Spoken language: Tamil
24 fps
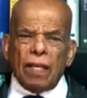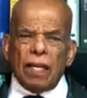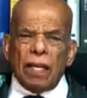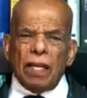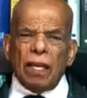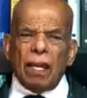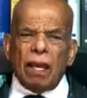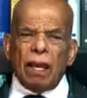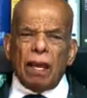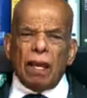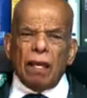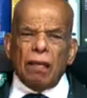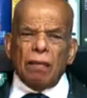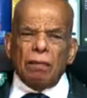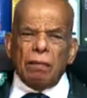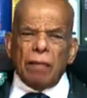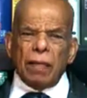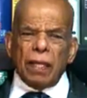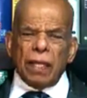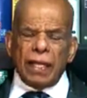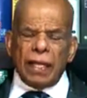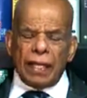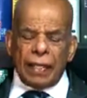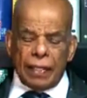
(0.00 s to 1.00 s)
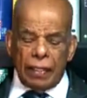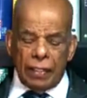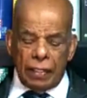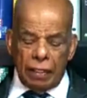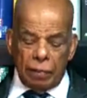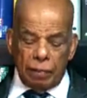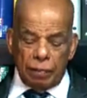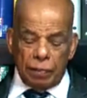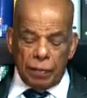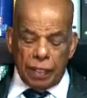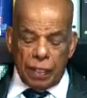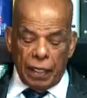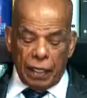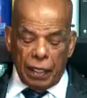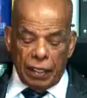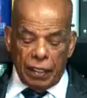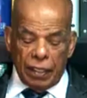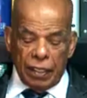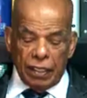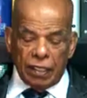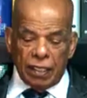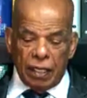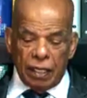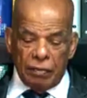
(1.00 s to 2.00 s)
வேளாண்மையிலே இப்போ
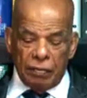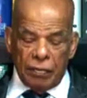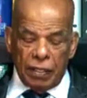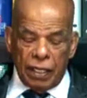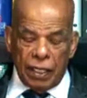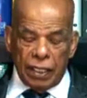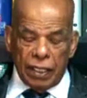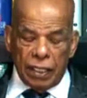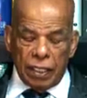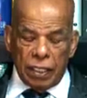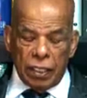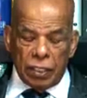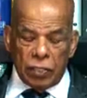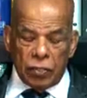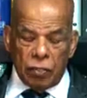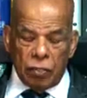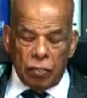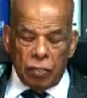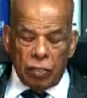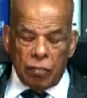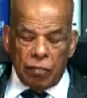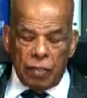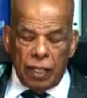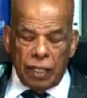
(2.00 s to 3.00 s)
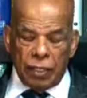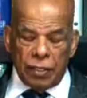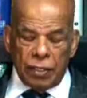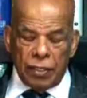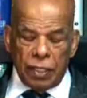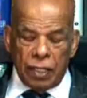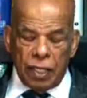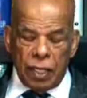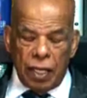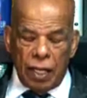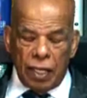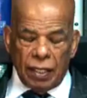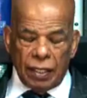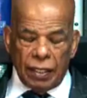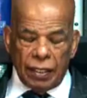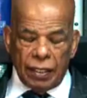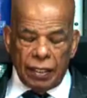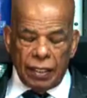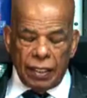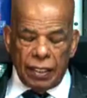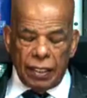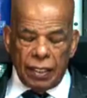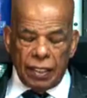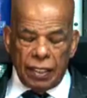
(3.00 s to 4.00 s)
நான் ஏற்கனவே அடிக்கடி சொன்ன மாதிரியாக
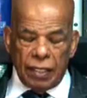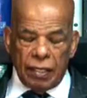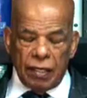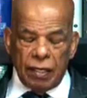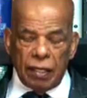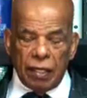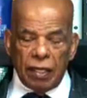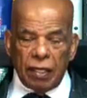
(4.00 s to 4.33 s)
இந்த